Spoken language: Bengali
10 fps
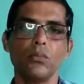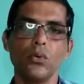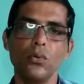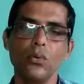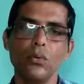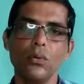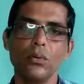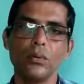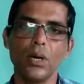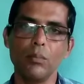মঙ্গল
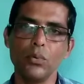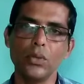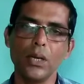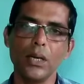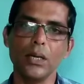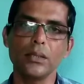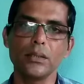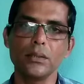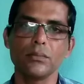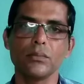কাব্যধারার
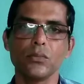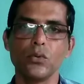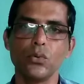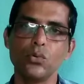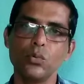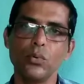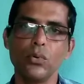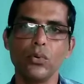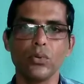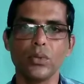একটি
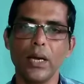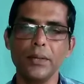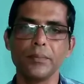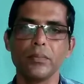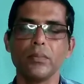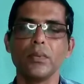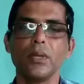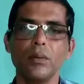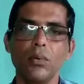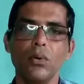গুরুত্বপূর্ণ অধ্যায়
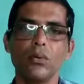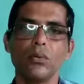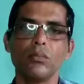এবং